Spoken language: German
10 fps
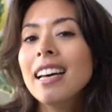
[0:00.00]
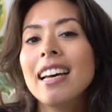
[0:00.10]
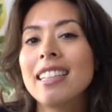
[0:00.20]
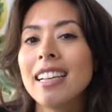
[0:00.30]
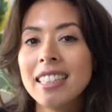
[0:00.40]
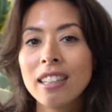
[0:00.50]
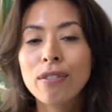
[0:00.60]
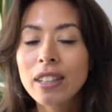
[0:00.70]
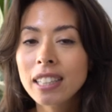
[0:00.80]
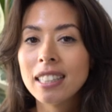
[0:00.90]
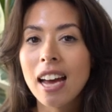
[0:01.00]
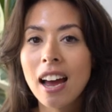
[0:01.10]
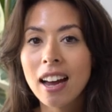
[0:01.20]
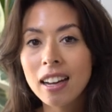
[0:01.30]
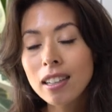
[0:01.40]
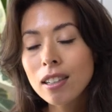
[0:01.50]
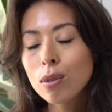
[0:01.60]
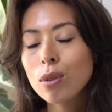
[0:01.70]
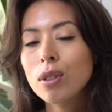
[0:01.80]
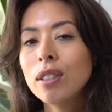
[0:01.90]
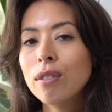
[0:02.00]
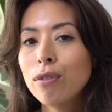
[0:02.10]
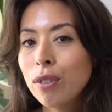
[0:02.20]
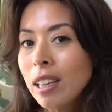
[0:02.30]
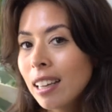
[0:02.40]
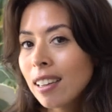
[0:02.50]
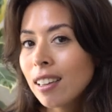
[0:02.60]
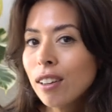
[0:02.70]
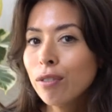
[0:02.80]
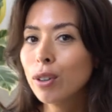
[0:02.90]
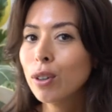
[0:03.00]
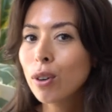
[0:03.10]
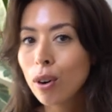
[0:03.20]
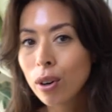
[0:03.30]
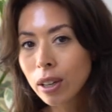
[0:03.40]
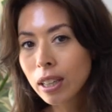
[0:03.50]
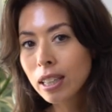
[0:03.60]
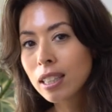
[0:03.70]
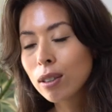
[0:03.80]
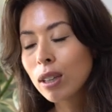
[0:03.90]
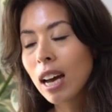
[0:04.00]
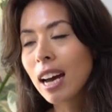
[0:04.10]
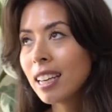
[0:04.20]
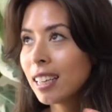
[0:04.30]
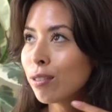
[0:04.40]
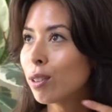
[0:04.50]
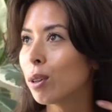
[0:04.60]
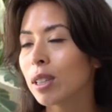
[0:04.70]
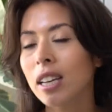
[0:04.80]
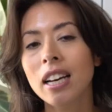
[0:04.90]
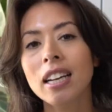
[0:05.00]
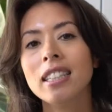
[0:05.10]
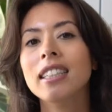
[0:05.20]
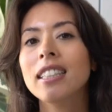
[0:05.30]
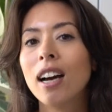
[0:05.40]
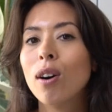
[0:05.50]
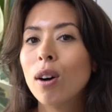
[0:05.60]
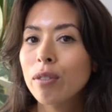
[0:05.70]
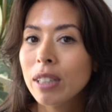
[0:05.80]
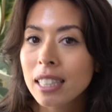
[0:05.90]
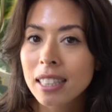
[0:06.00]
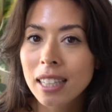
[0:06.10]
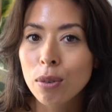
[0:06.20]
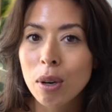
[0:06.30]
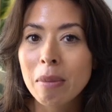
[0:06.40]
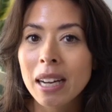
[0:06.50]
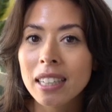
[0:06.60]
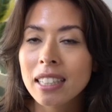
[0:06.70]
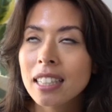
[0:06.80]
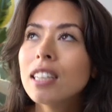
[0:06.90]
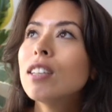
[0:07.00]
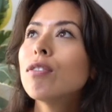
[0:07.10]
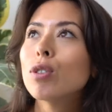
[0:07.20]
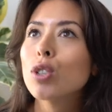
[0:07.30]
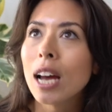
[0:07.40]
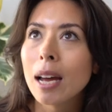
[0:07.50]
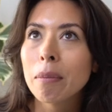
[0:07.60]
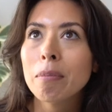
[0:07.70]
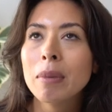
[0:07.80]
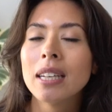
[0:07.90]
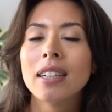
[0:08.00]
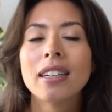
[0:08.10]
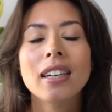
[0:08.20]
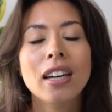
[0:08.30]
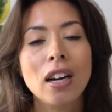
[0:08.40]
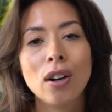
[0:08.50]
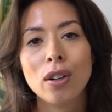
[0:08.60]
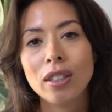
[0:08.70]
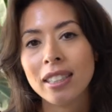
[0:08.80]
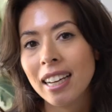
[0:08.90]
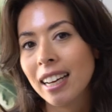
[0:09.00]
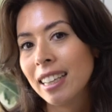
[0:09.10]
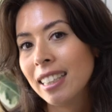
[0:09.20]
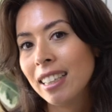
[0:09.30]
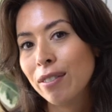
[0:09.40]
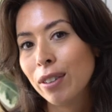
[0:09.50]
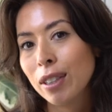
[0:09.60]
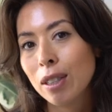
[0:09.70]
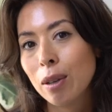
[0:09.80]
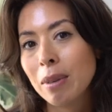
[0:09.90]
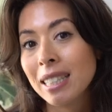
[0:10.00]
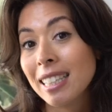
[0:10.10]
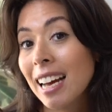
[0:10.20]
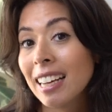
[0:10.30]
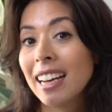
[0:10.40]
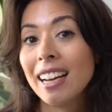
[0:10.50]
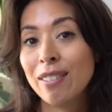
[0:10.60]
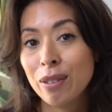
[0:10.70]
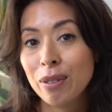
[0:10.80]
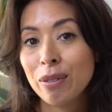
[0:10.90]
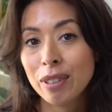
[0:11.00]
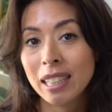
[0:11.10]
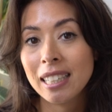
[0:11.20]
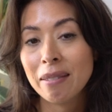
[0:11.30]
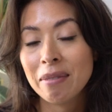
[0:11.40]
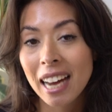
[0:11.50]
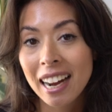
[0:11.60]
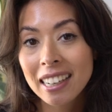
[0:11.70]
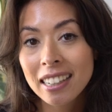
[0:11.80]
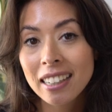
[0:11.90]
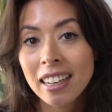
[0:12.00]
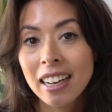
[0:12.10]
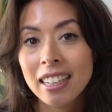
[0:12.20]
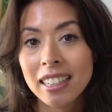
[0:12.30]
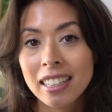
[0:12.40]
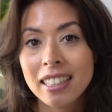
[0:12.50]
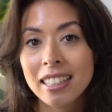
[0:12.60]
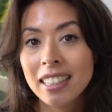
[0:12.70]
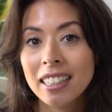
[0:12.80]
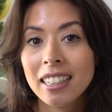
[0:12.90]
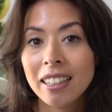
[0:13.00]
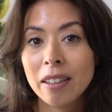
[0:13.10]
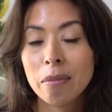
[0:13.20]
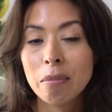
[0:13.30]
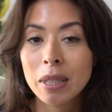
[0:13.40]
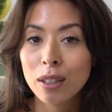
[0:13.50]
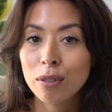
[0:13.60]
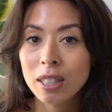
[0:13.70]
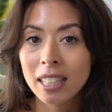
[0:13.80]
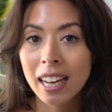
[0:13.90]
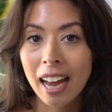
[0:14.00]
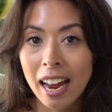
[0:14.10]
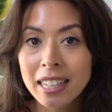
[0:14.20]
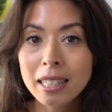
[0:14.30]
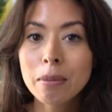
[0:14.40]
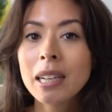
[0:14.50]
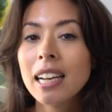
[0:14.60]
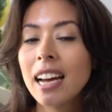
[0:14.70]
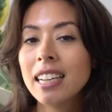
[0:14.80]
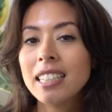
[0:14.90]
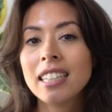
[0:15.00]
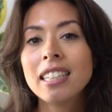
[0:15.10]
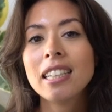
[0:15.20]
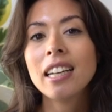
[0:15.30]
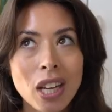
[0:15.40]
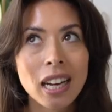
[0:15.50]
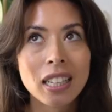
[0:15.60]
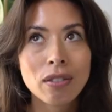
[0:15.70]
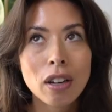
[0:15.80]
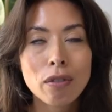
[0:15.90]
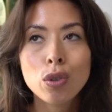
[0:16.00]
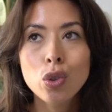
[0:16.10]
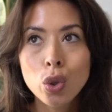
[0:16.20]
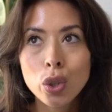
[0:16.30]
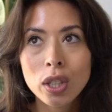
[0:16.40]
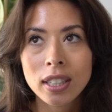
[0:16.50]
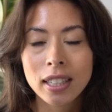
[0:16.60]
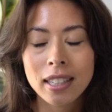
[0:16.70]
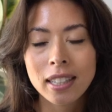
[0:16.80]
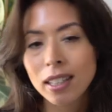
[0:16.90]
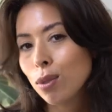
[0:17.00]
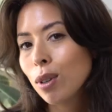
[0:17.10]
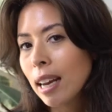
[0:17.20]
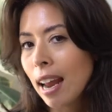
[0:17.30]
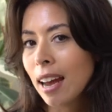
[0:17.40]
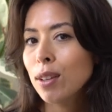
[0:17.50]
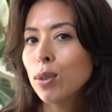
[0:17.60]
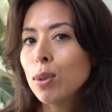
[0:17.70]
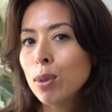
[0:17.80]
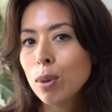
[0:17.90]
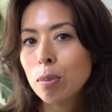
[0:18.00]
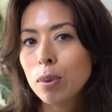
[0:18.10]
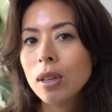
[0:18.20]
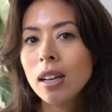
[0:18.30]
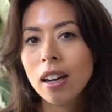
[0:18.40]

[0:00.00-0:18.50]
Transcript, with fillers: es hat sich viel getan und viele von euch oder einige von euch sind ja auch auf Instagram aktiv und schreiben mir. Und dann wollte ich nochmal sagen, hallo, vielen lieben Dank, dass ihr mich auf dieser Reise begleitet. Ja, es war wohl nötig, dass ich hier so eine kleine YouTube